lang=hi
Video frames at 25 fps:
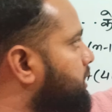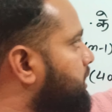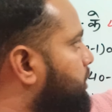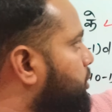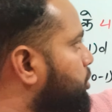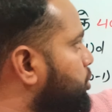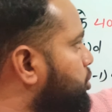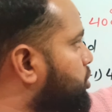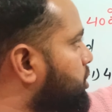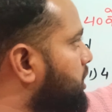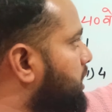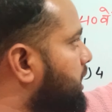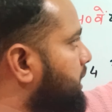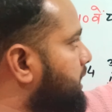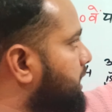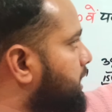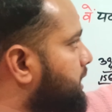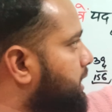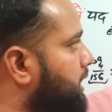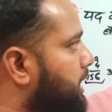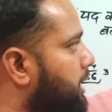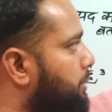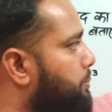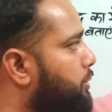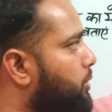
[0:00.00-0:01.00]
क्वेश्चन आ
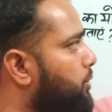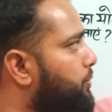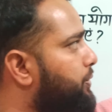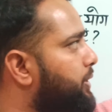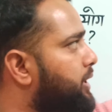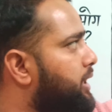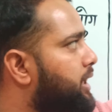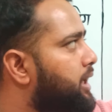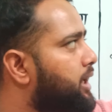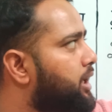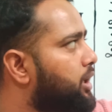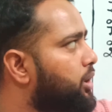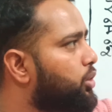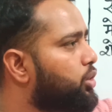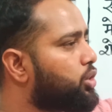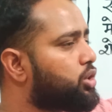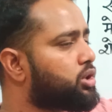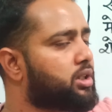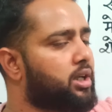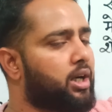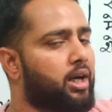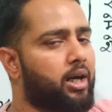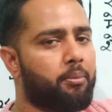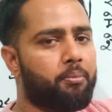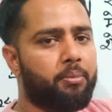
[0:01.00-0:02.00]
जाता है प्रॉफिट एंड लॉस
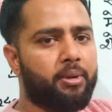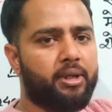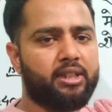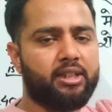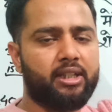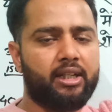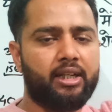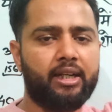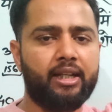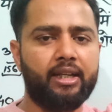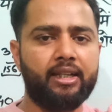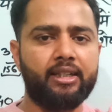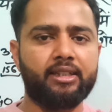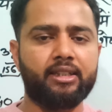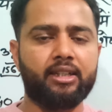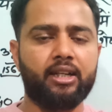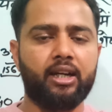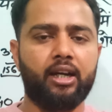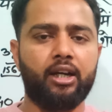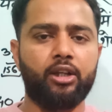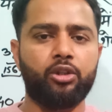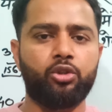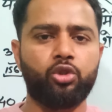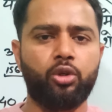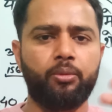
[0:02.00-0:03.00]
का परसेंटेज
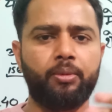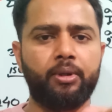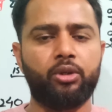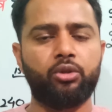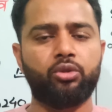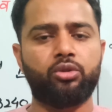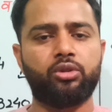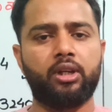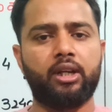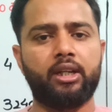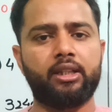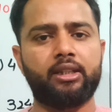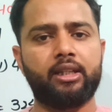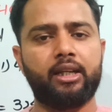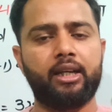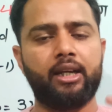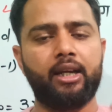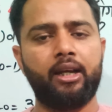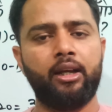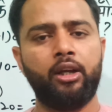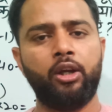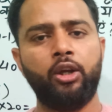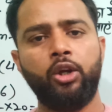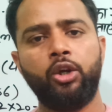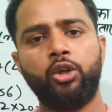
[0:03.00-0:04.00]
का जो भी क्वेश्चन आता है
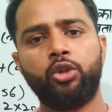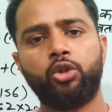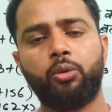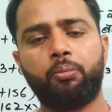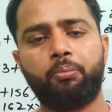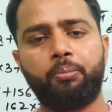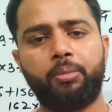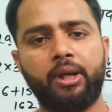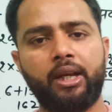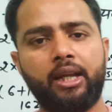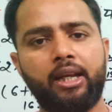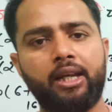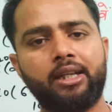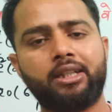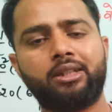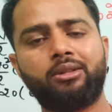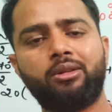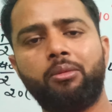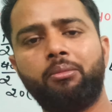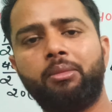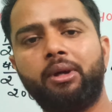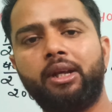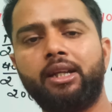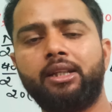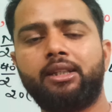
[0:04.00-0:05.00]
तो प्ले लिस्ट
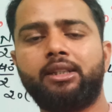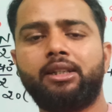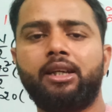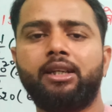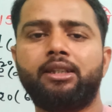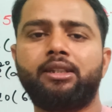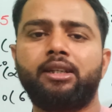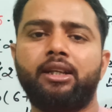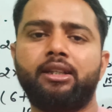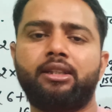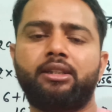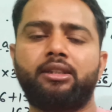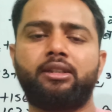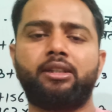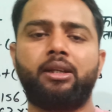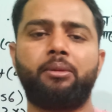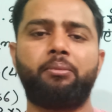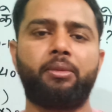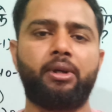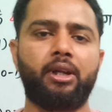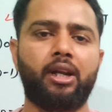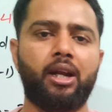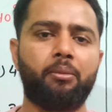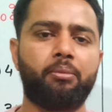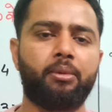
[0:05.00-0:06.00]
में मैंने छह सात
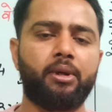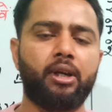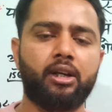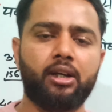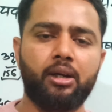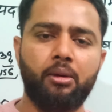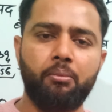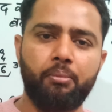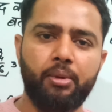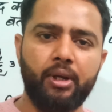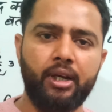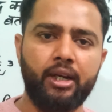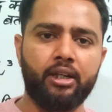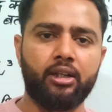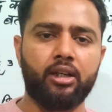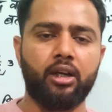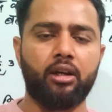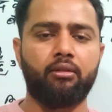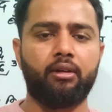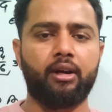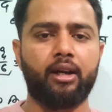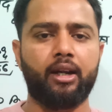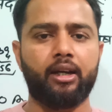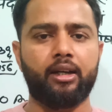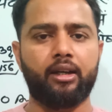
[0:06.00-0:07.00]
चैप्टर आपके कंप्लीट
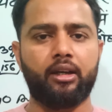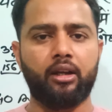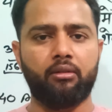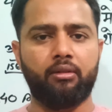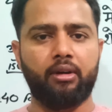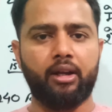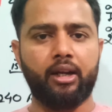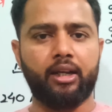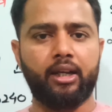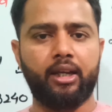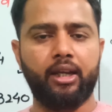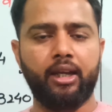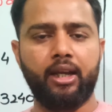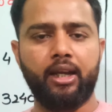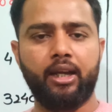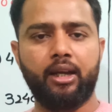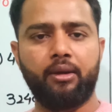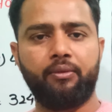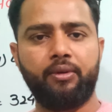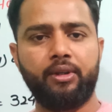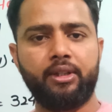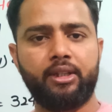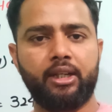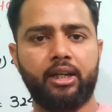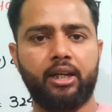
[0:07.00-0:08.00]
करवा करवा रखे
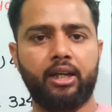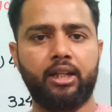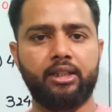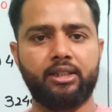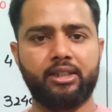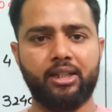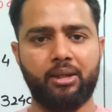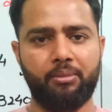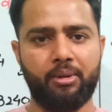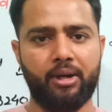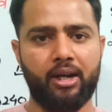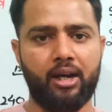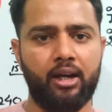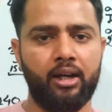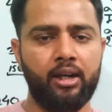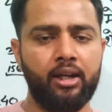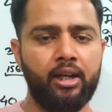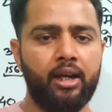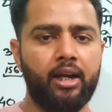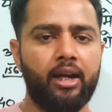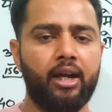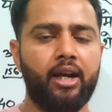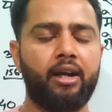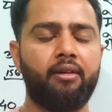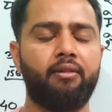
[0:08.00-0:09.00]
हैं विद एल्जेब्रा
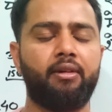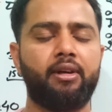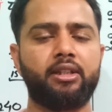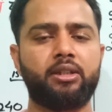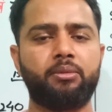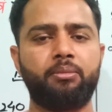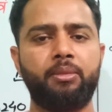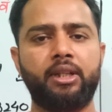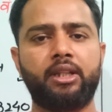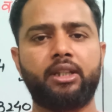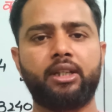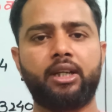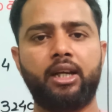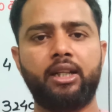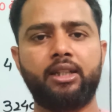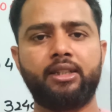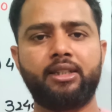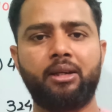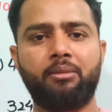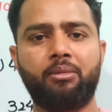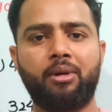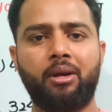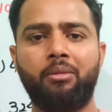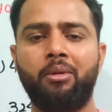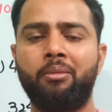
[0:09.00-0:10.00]
एडवांस मैथ का
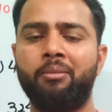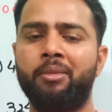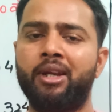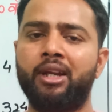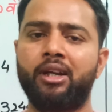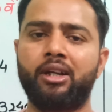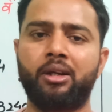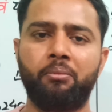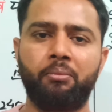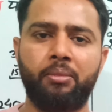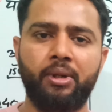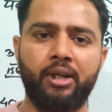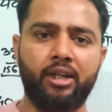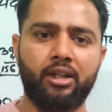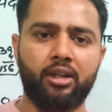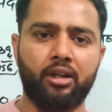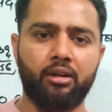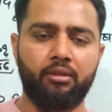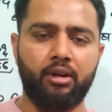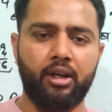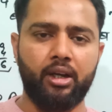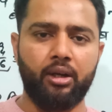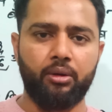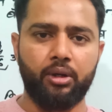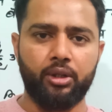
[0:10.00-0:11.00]
एल्जेब्रा भी मैंने कंप्लीट
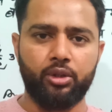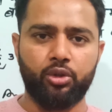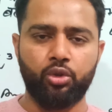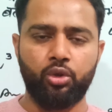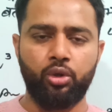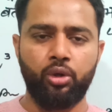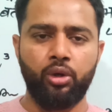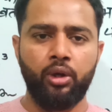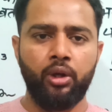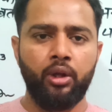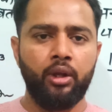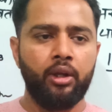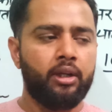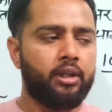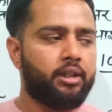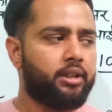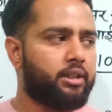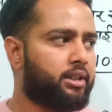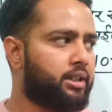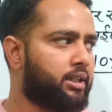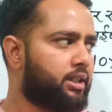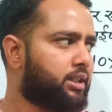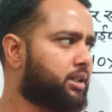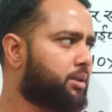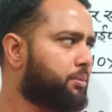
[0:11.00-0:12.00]
करवाया हुआ तो
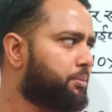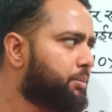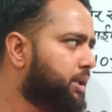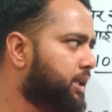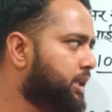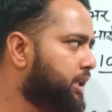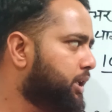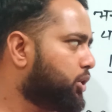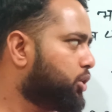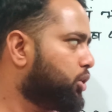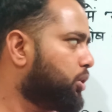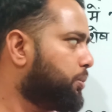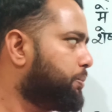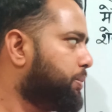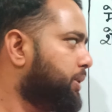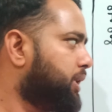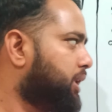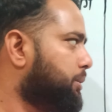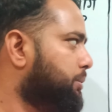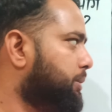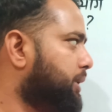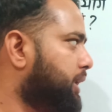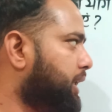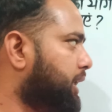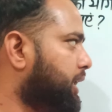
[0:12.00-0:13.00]
जिस भी टॉपिक
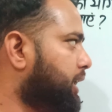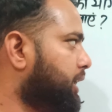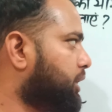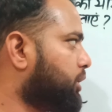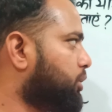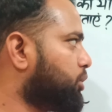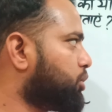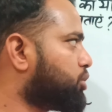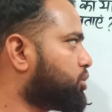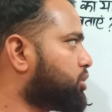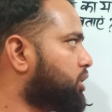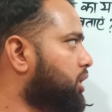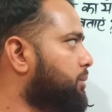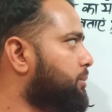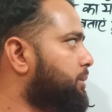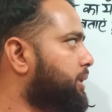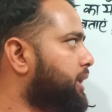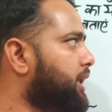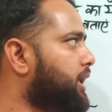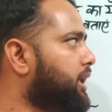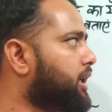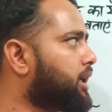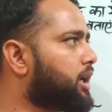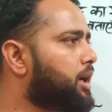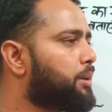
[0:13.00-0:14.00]
में क्वेश्चन
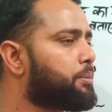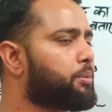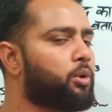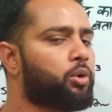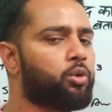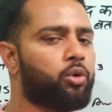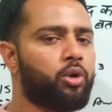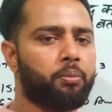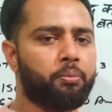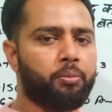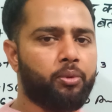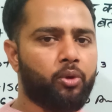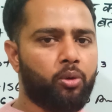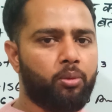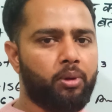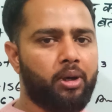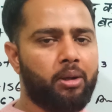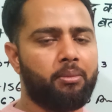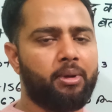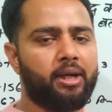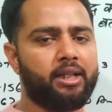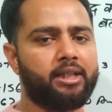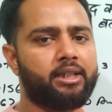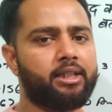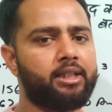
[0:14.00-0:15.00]
में अगर आपको कोई
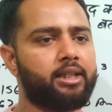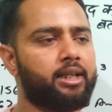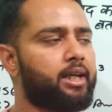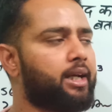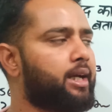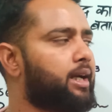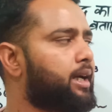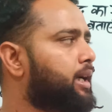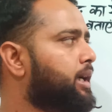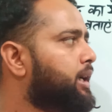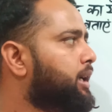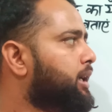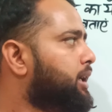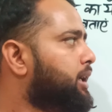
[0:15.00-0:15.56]
प्रॉब्लम आती है